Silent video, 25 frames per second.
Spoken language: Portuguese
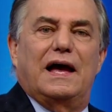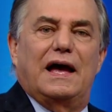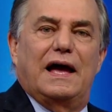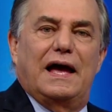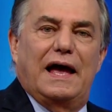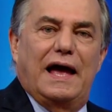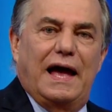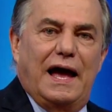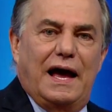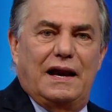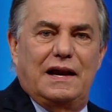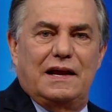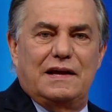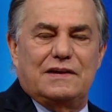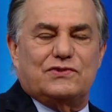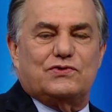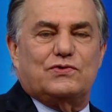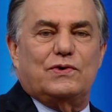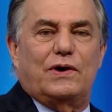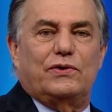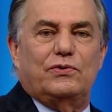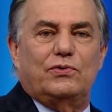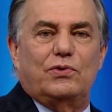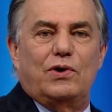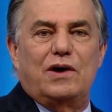Ela,
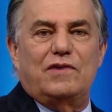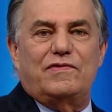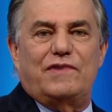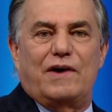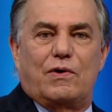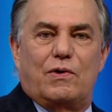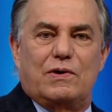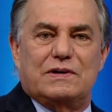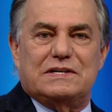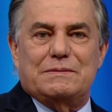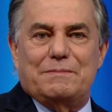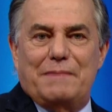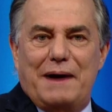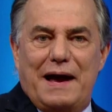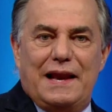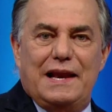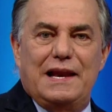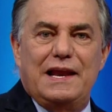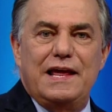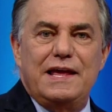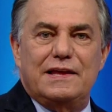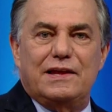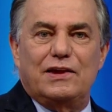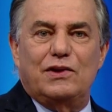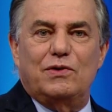sua noiva, a coisa mais
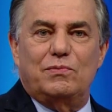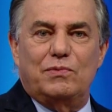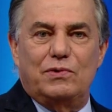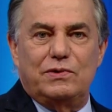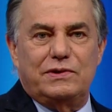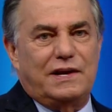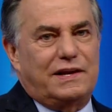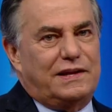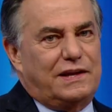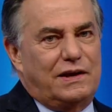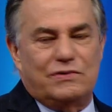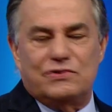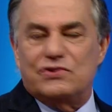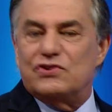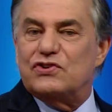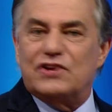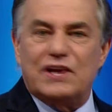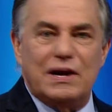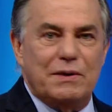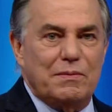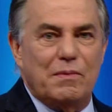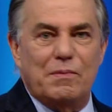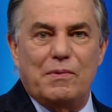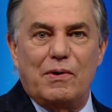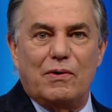linda do mundo e tem um
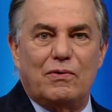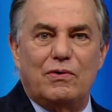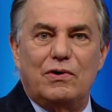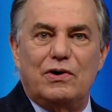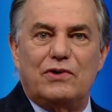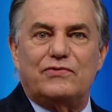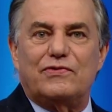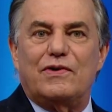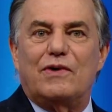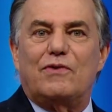extremo bom gosto,